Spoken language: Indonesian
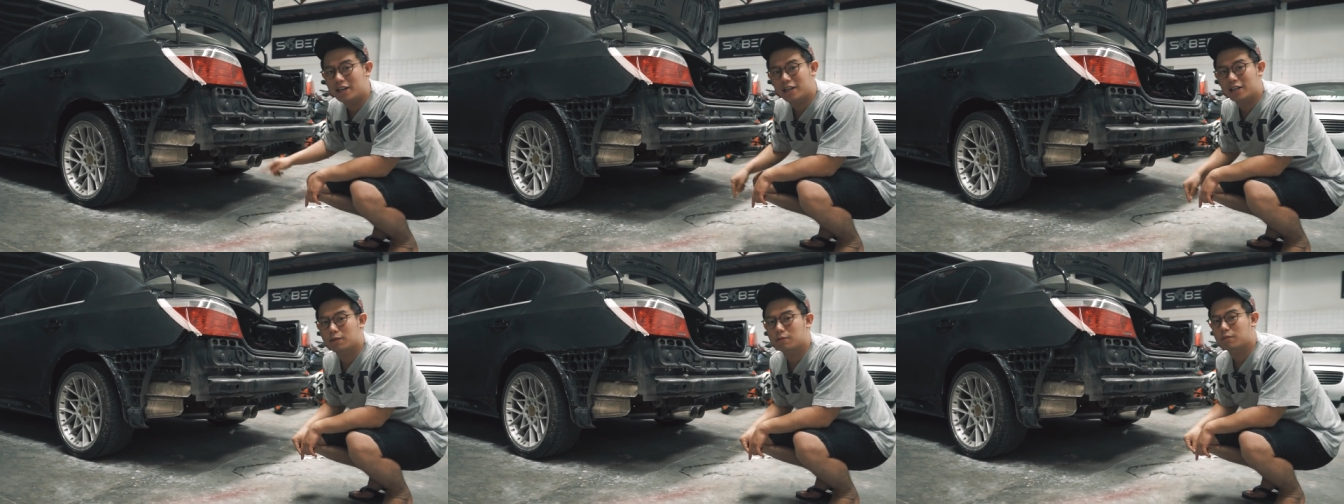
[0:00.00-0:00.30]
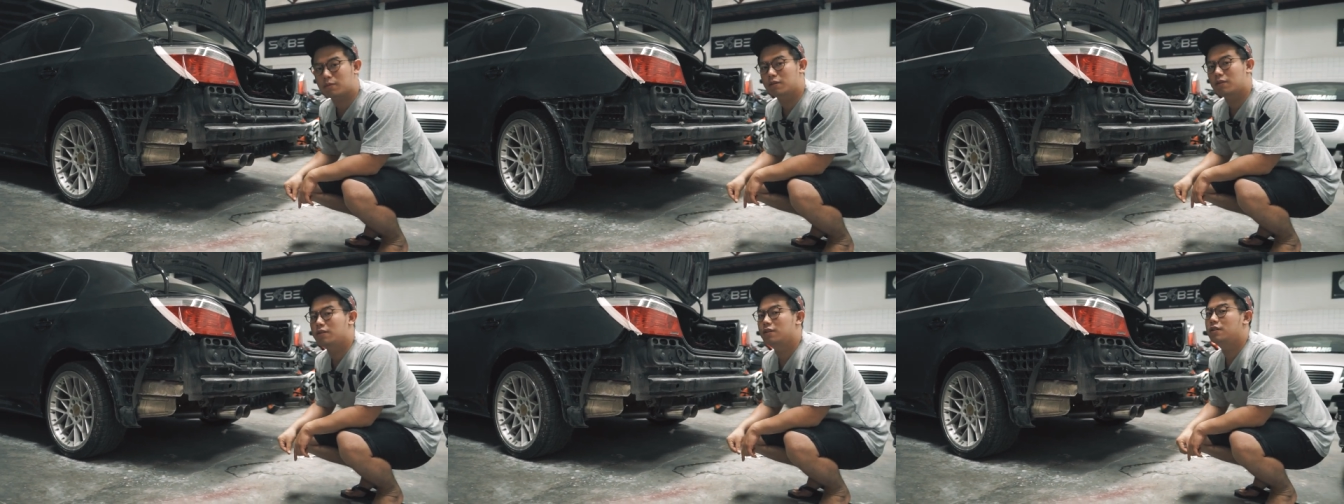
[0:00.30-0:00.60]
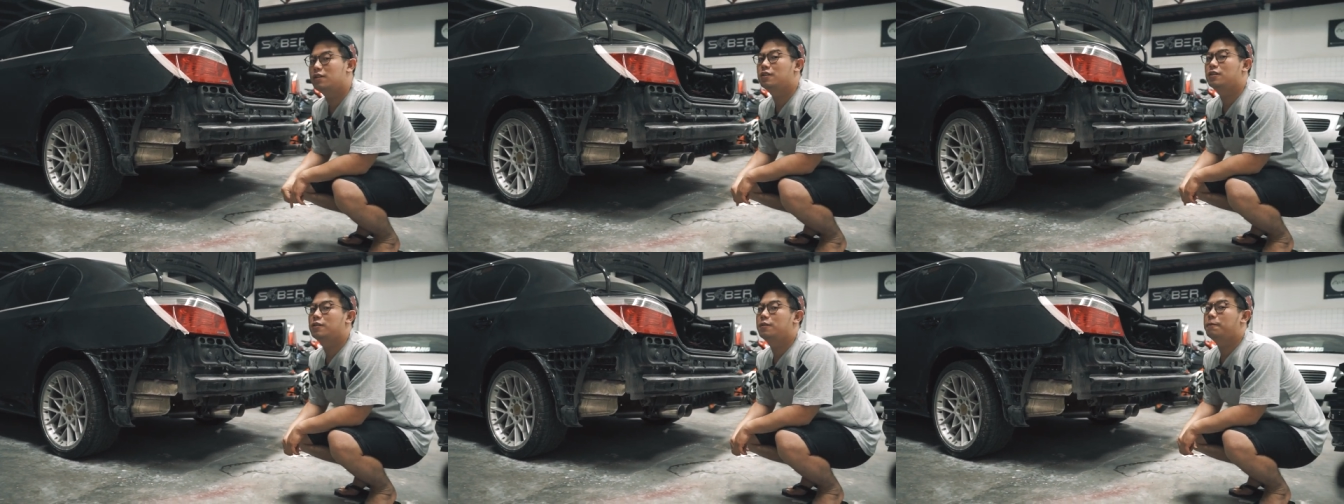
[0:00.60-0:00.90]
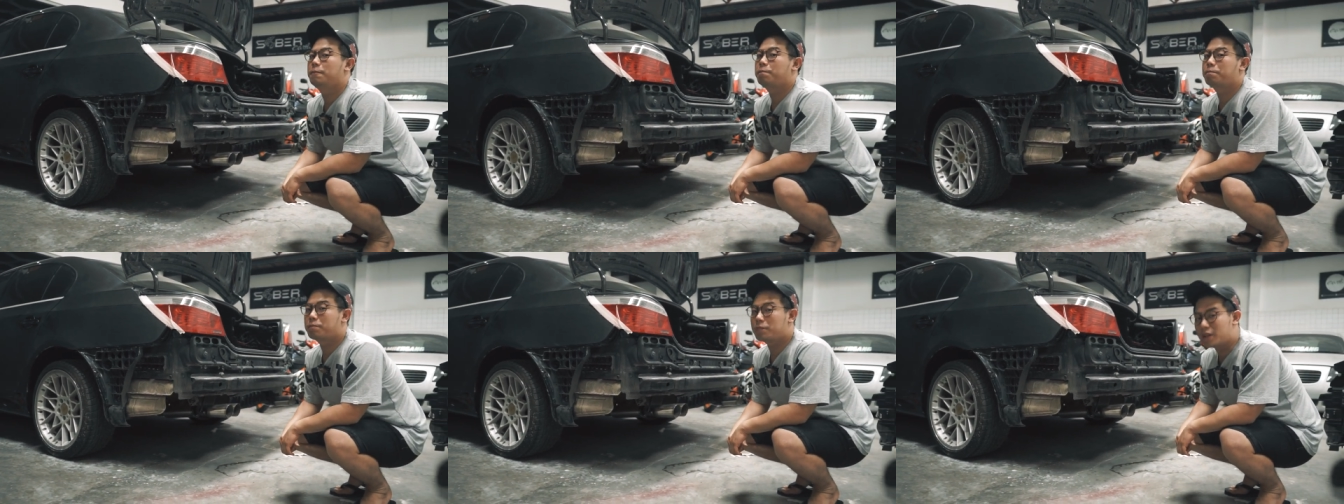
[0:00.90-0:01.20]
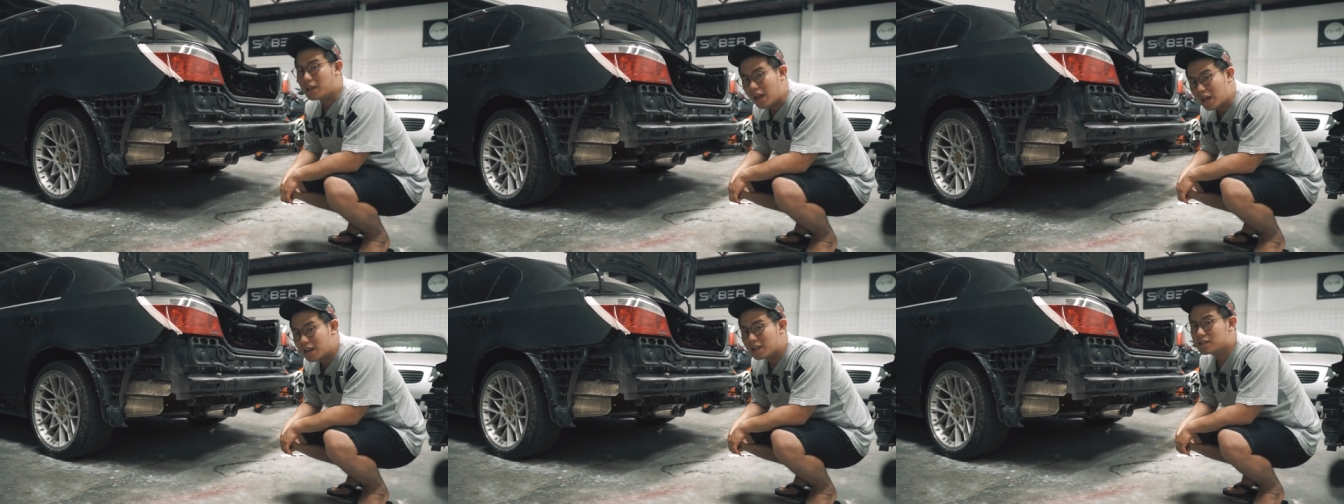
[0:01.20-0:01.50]
Earth
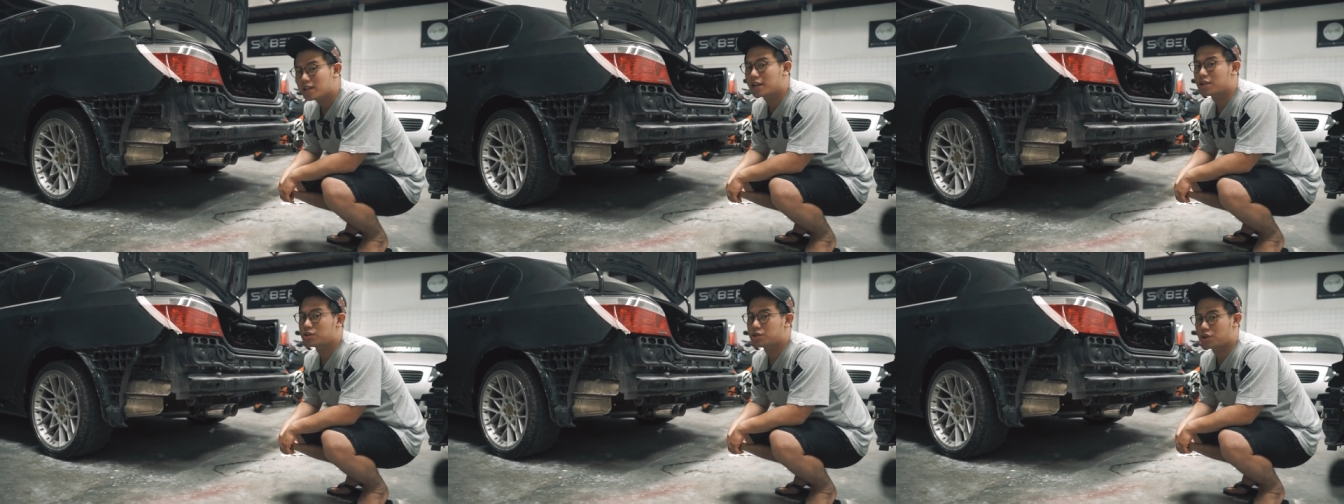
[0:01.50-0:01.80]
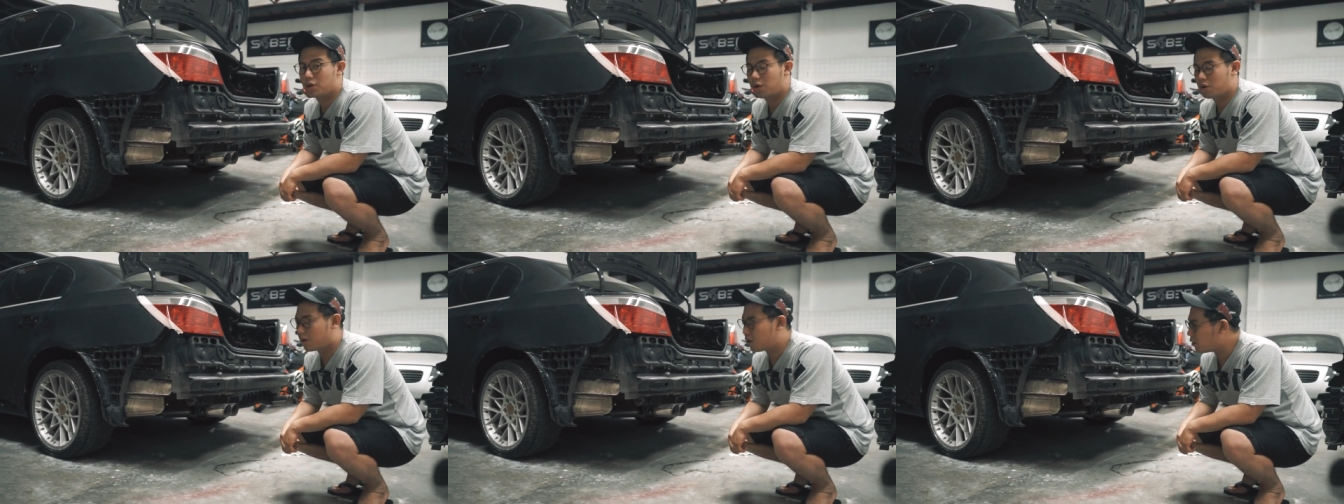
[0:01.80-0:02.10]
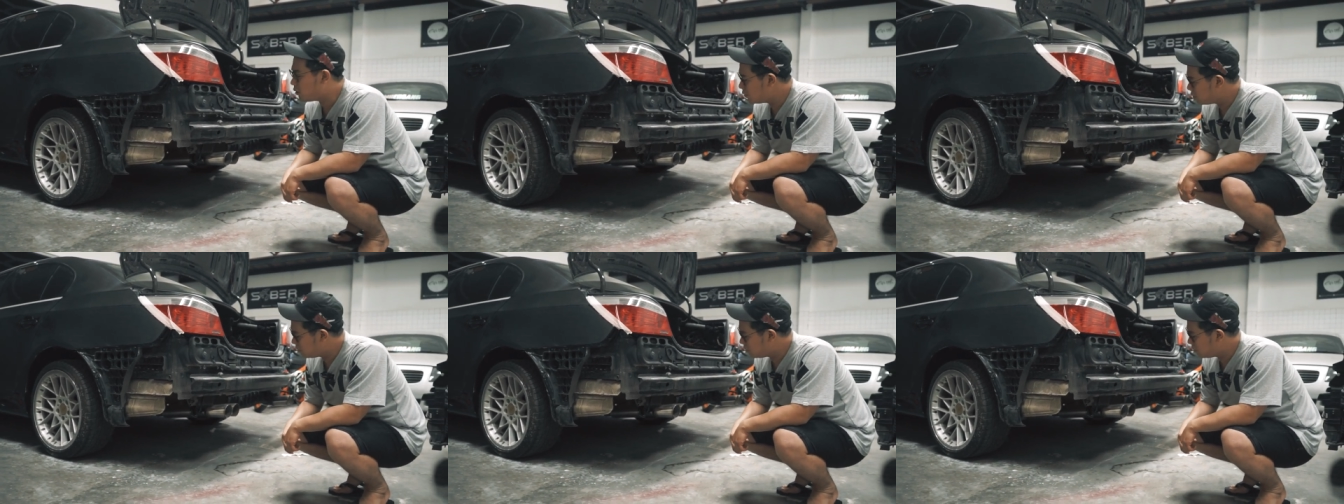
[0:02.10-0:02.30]
Garage and Store